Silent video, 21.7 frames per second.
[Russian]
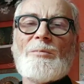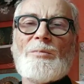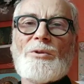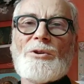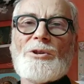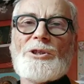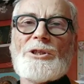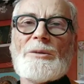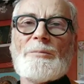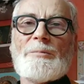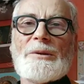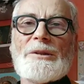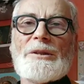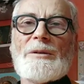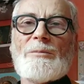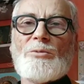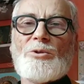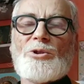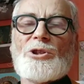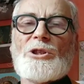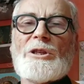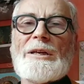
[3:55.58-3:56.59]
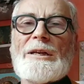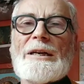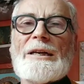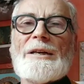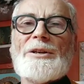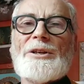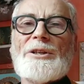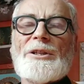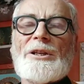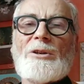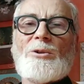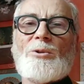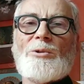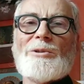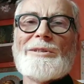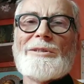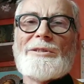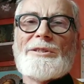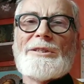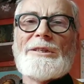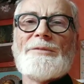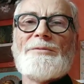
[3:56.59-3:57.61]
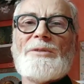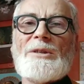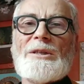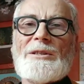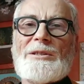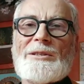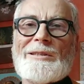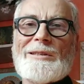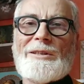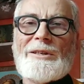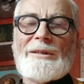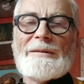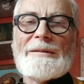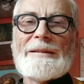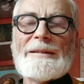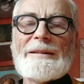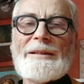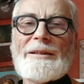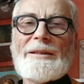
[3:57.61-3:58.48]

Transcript: Божией, потому что они находятся в истине.